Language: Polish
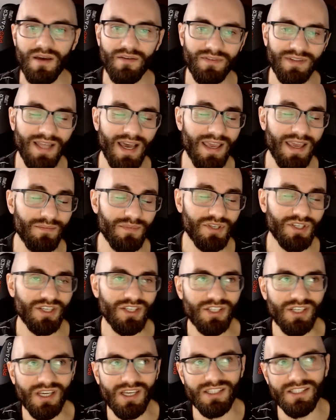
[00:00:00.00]
Wydaje mi
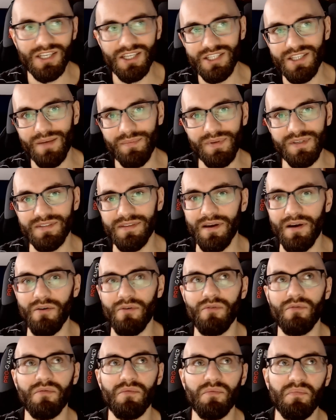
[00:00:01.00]
się, że gdzieś
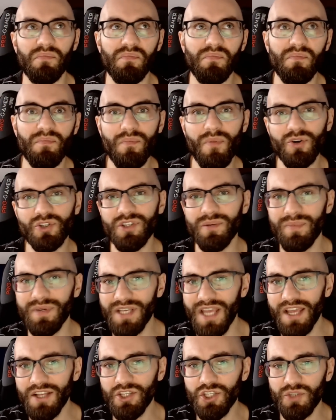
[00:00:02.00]
napisał może
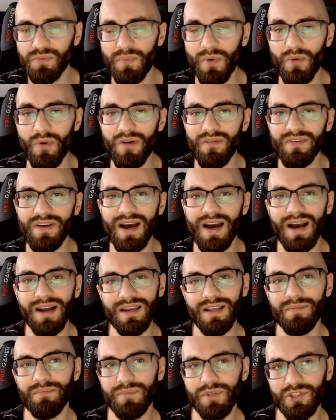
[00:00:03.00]
mniej niż połowę,
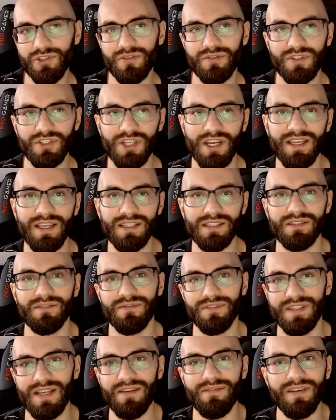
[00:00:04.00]
ale pisząc, że jest
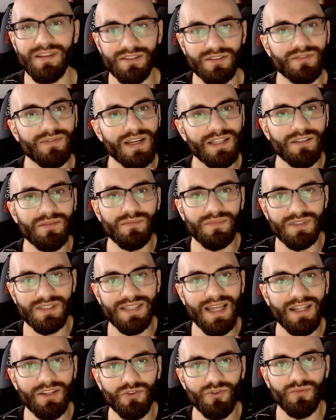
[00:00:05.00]
w zaawansowanym
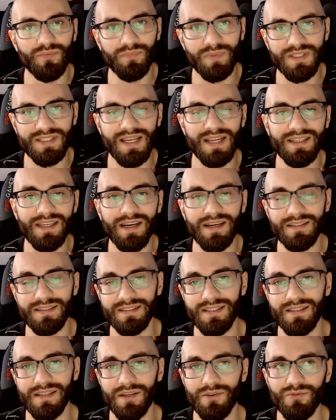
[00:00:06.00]
stadium pisania
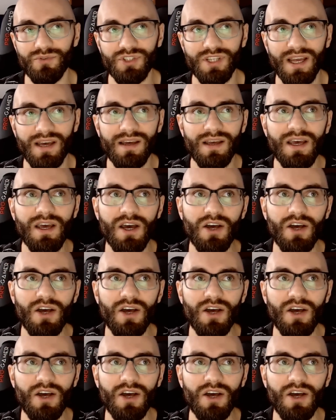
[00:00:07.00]
scenariusza,